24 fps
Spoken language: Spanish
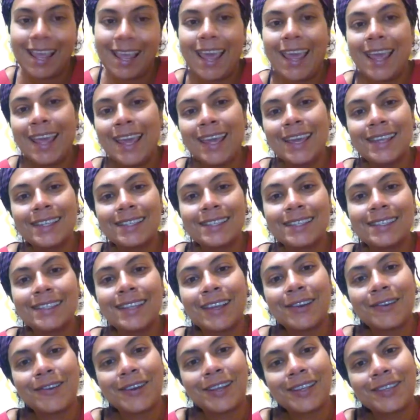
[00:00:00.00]
es
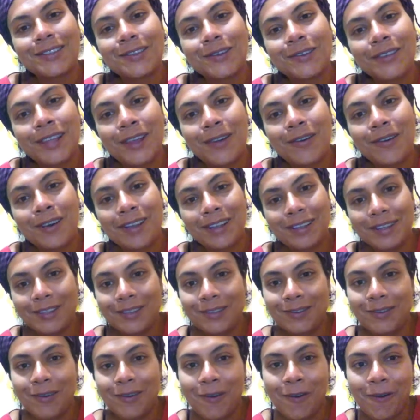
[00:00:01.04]
de corazón a
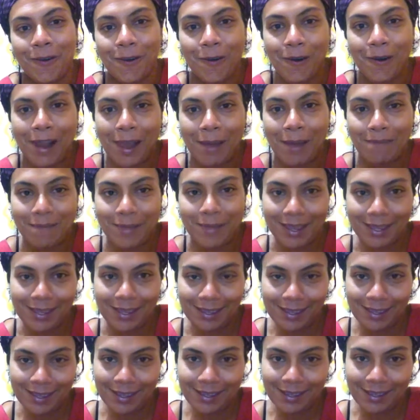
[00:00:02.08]
corazón, con la
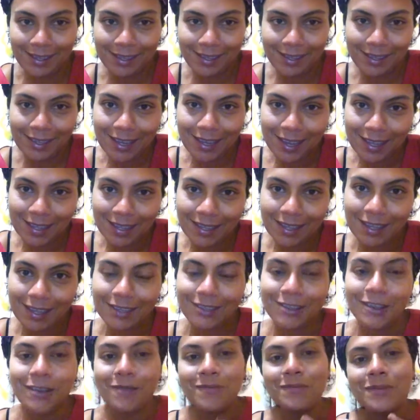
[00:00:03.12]
mente, se siente,
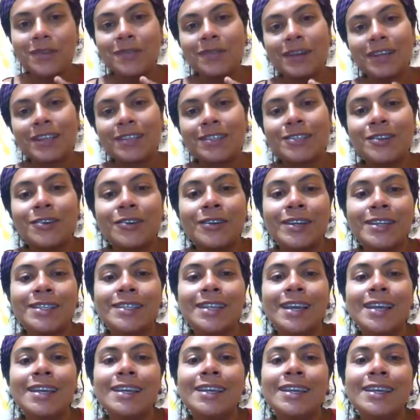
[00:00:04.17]
son
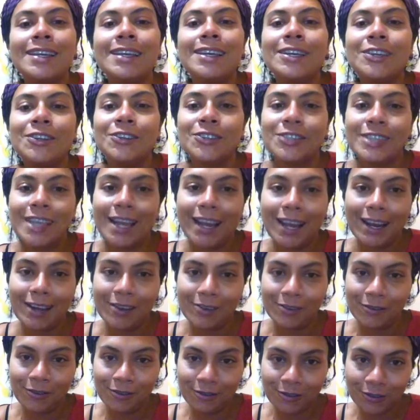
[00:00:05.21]
vibraciones y nos
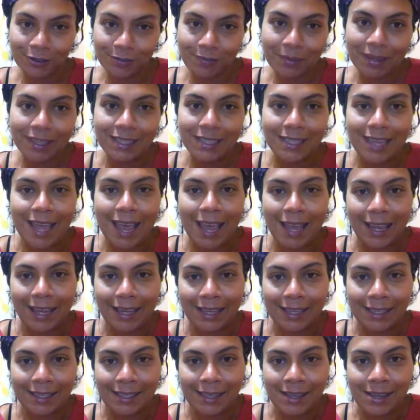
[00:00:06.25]
llegan los
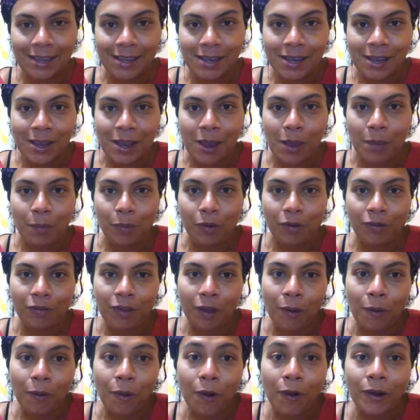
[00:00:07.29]
mensajes. Por
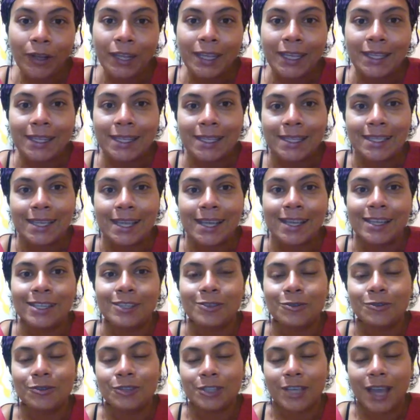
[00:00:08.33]
favor, quien desee
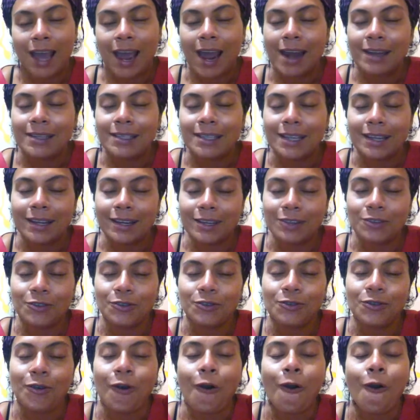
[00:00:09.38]
escuchar, cierre
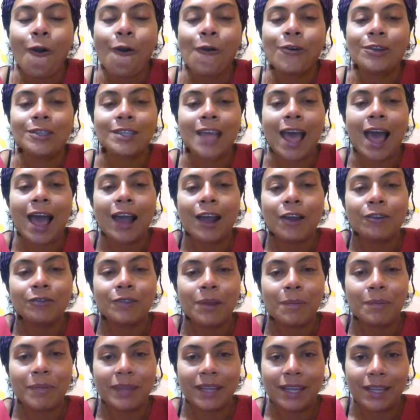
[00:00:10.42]
sus ojos, haga
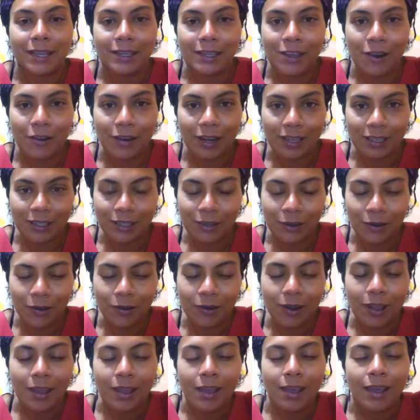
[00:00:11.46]
una pequeña
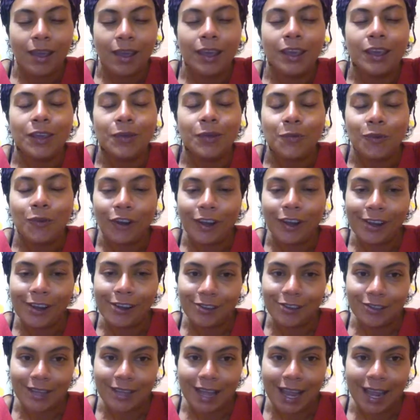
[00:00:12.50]
oración invoque
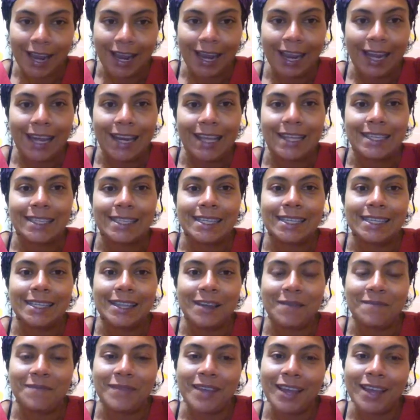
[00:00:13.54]
los ángeles y
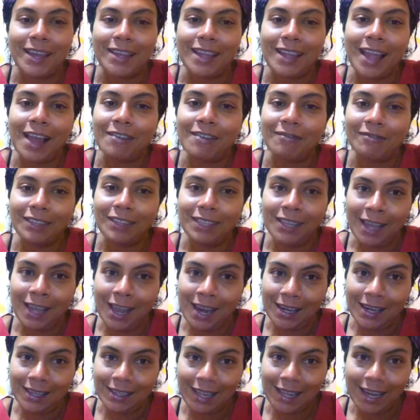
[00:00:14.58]
también al
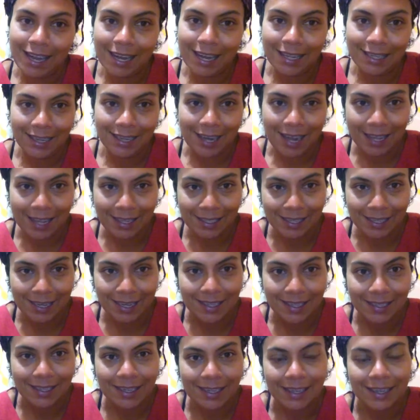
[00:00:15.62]
final den las
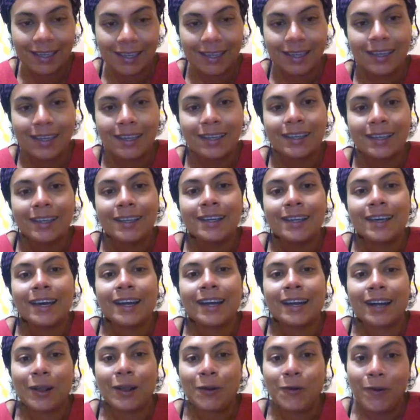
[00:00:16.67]
gracias.
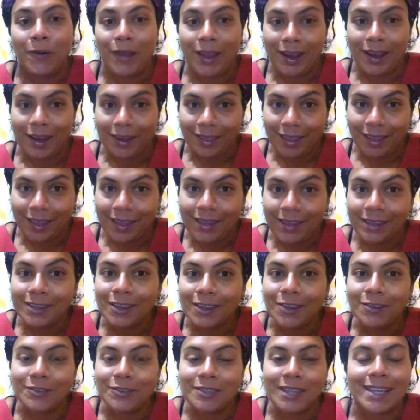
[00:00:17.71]
Recuerden
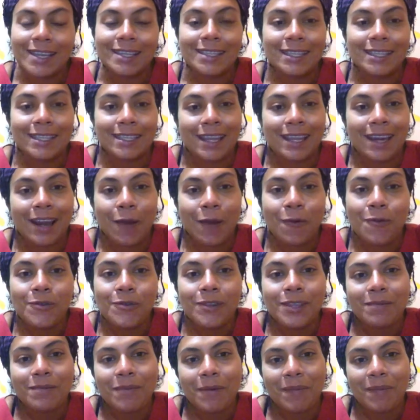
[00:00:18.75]
que ustedes tienen la
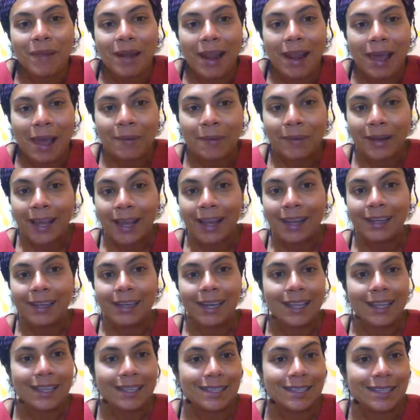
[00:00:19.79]
última palabra y
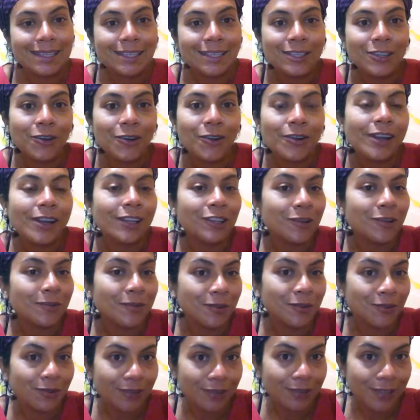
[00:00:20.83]
la decisión la
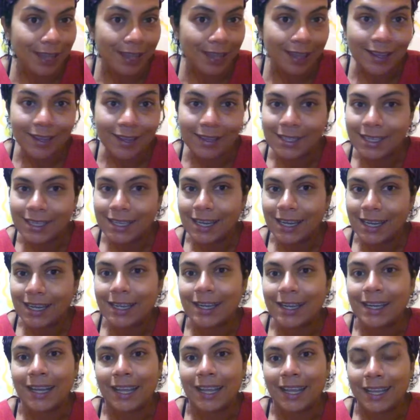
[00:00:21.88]
toman ustedes si
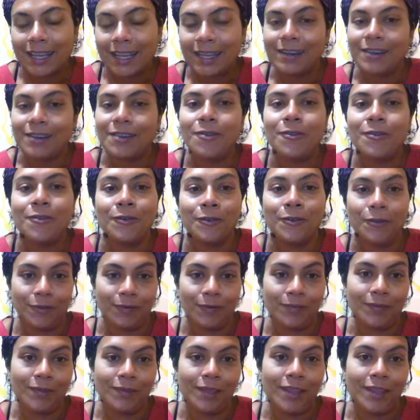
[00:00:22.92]
quieren creer o no.